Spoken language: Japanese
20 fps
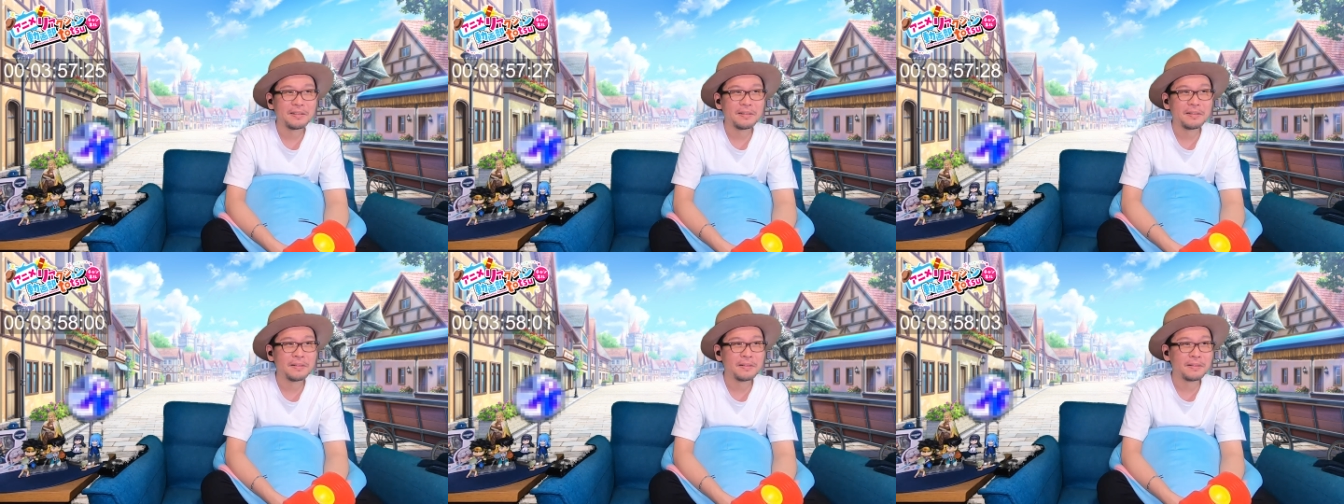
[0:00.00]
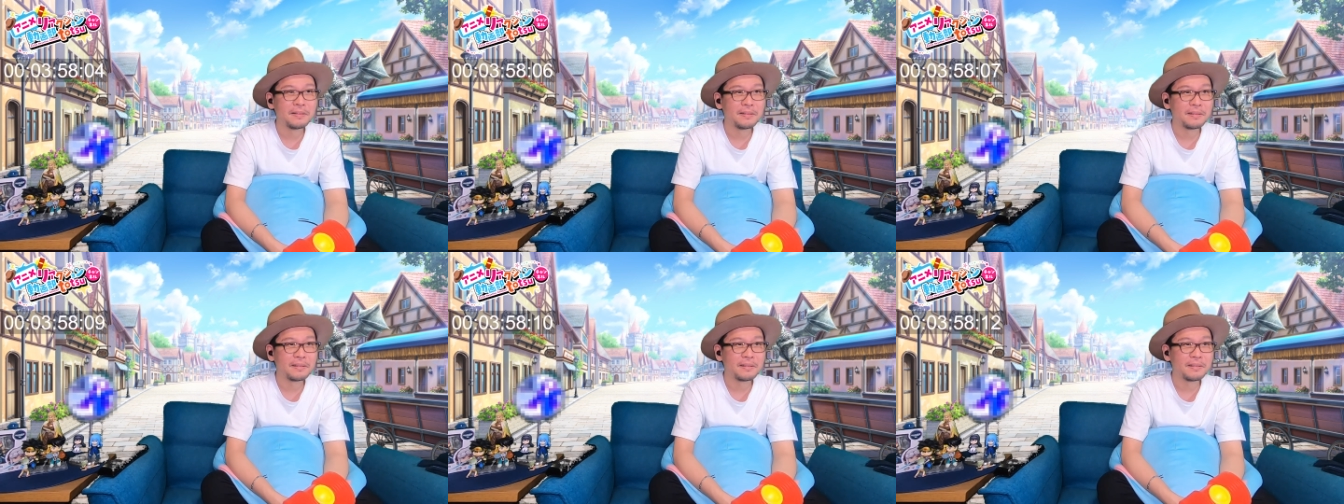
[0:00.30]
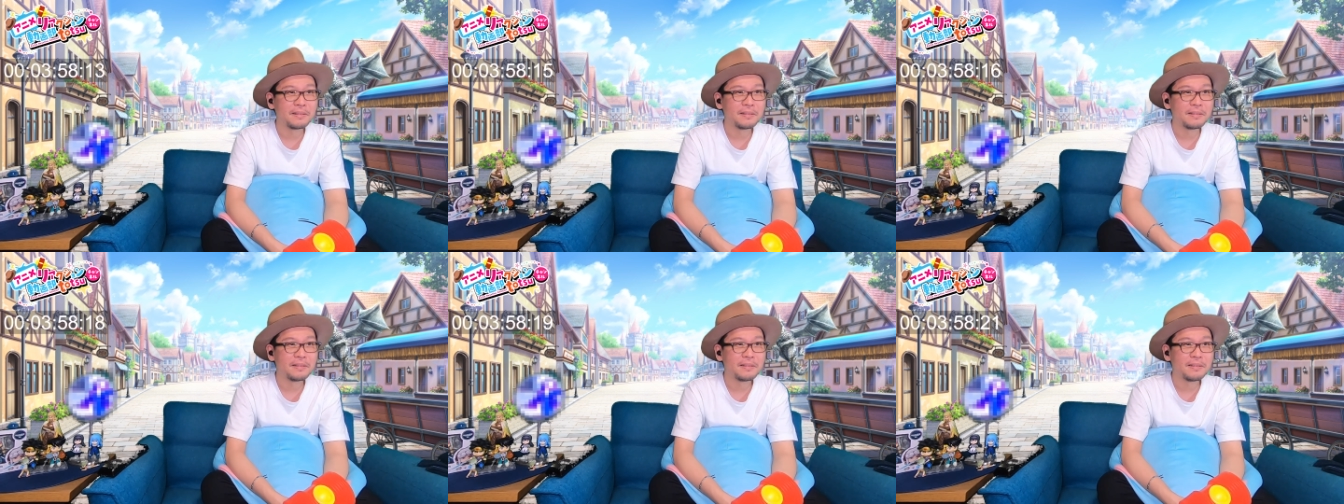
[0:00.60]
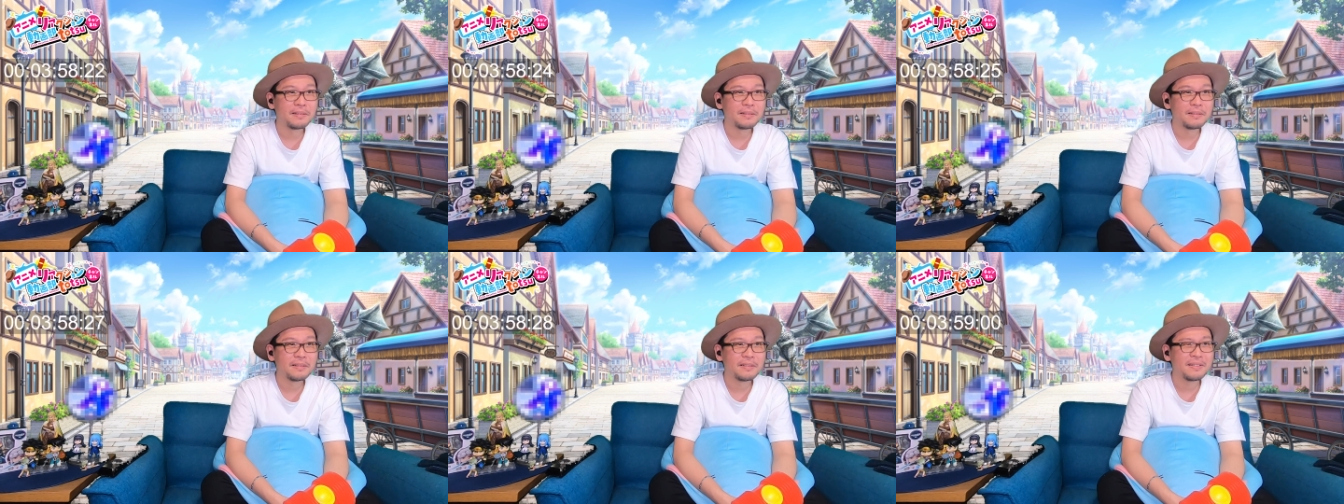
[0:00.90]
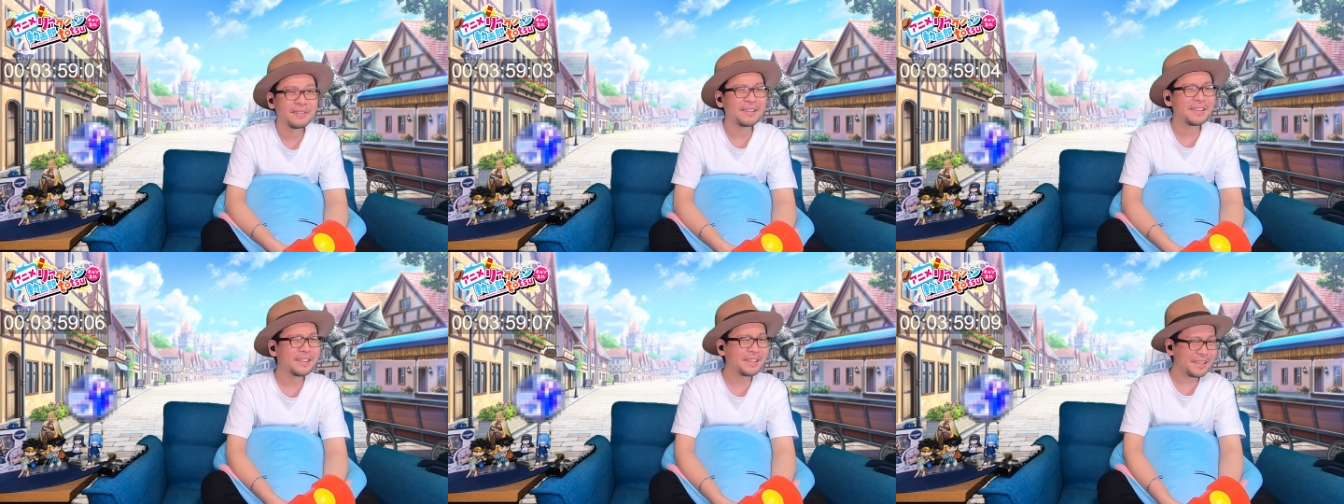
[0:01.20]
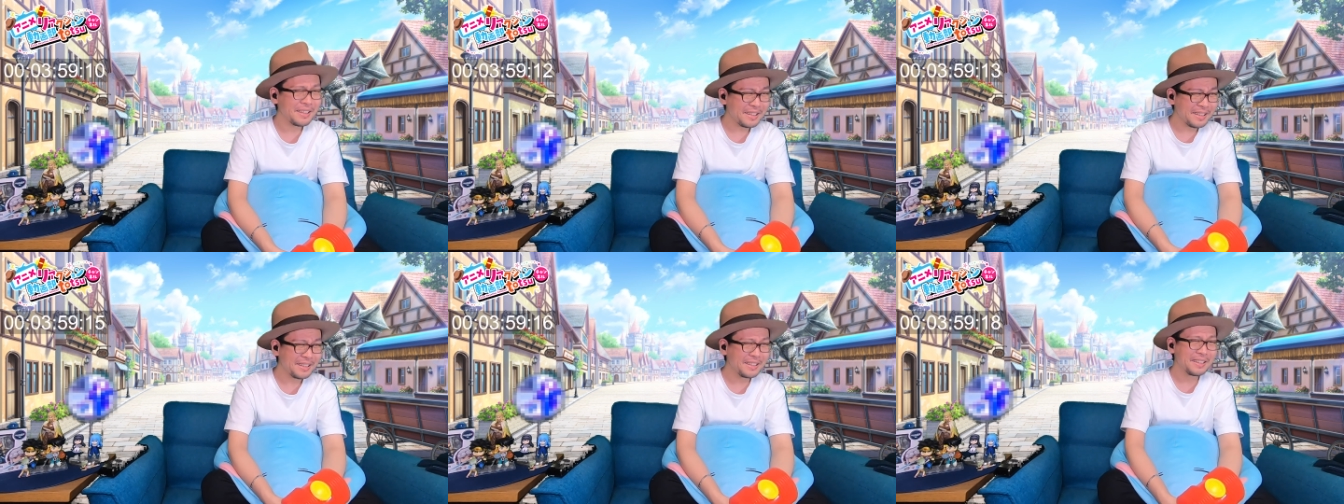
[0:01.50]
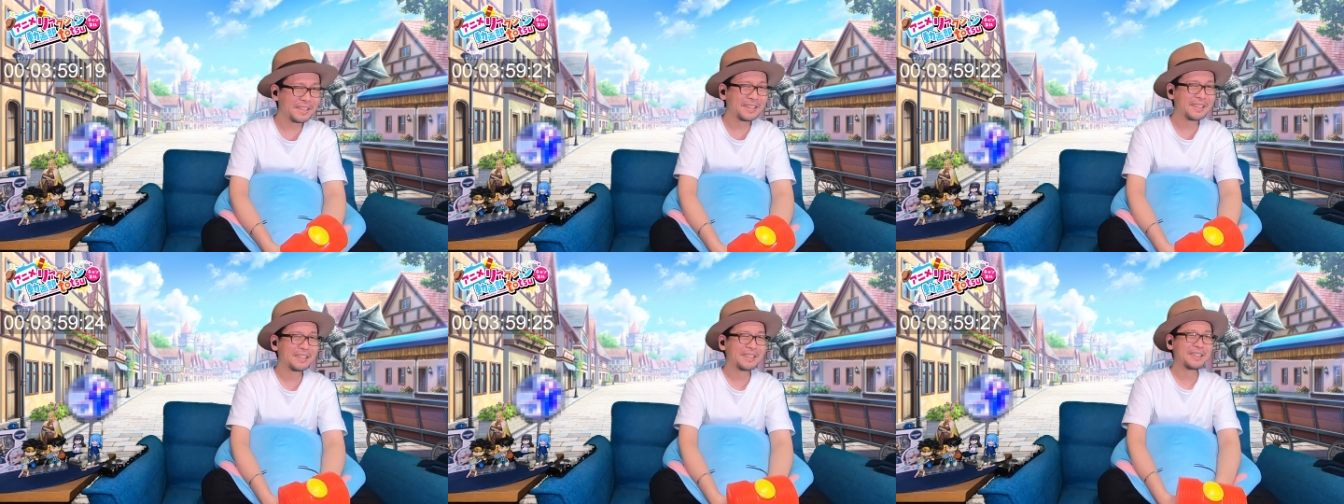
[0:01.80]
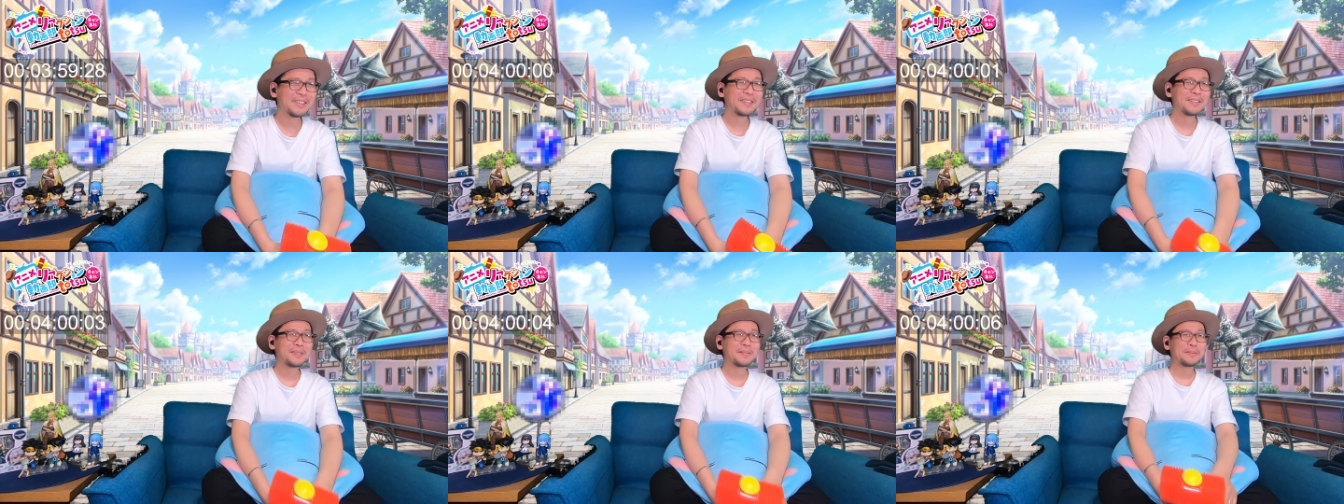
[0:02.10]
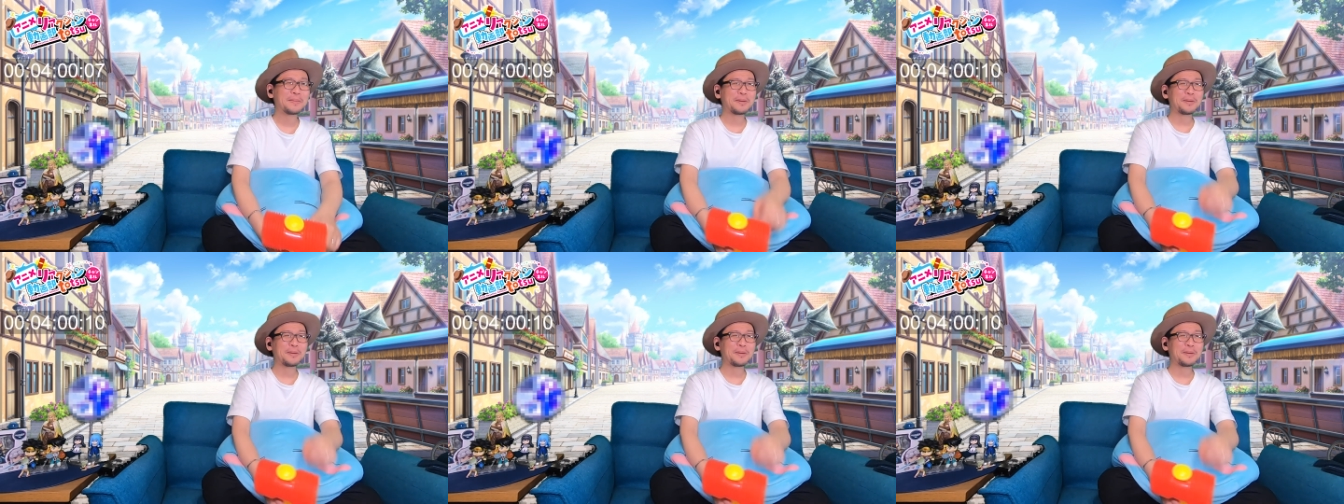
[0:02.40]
うん。ええー、